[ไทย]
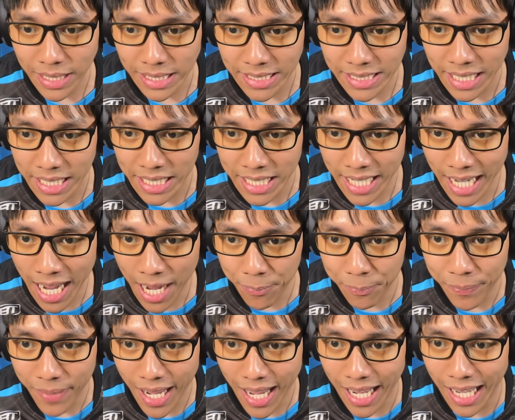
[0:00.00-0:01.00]
มันจะยาก
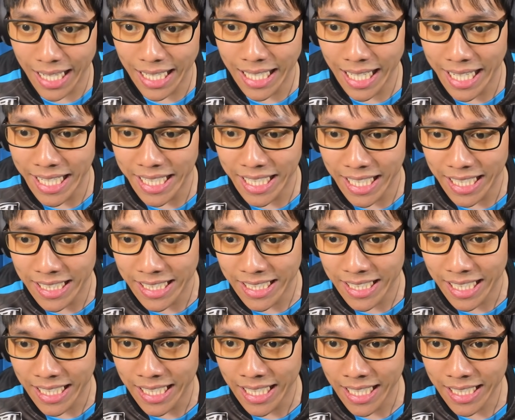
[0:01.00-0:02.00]
อะไรกัน
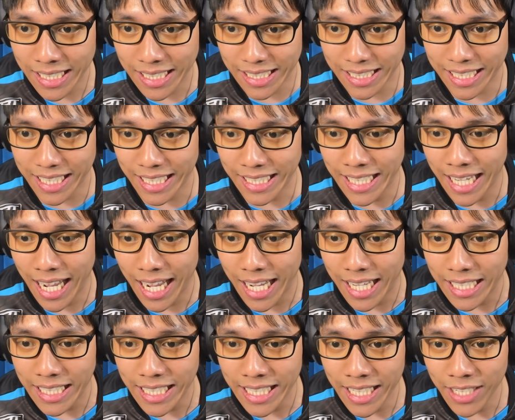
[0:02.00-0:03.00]
กันนักกันหนา
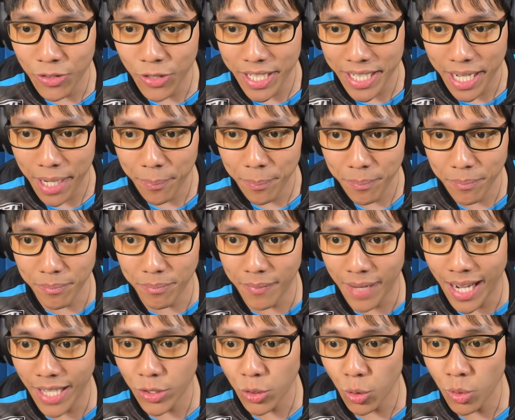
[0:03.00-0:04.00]
นี้โอเคครับ
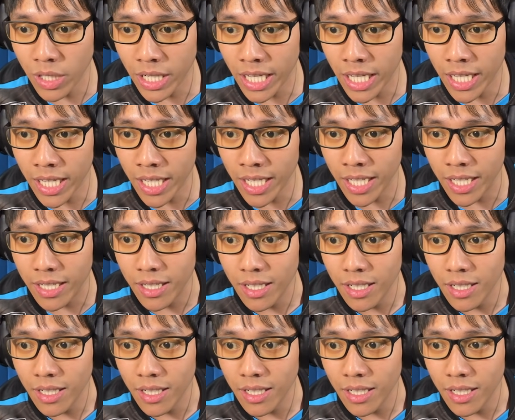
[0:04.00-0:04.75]
มาตรงนี้